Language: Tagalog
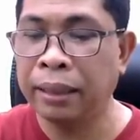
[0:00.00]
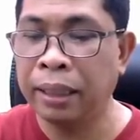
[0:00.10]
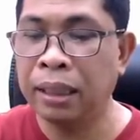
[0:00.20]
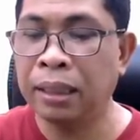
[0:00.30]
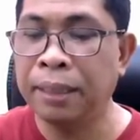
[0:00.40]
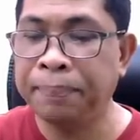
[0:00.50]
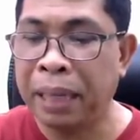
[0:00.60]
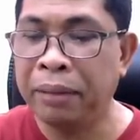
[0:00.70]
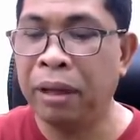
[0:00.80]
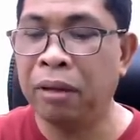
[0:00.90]
It is the
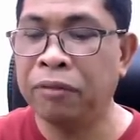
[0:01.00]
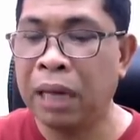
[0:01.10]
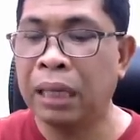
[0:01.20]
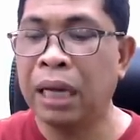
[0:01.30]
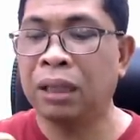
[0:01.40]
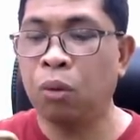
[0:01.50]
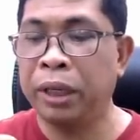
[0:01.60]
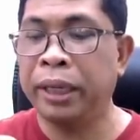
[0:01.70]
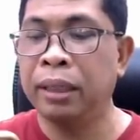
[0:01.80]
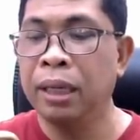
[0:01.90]
power of God at
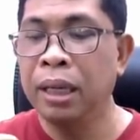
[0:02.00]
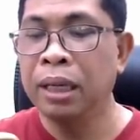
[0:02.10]
work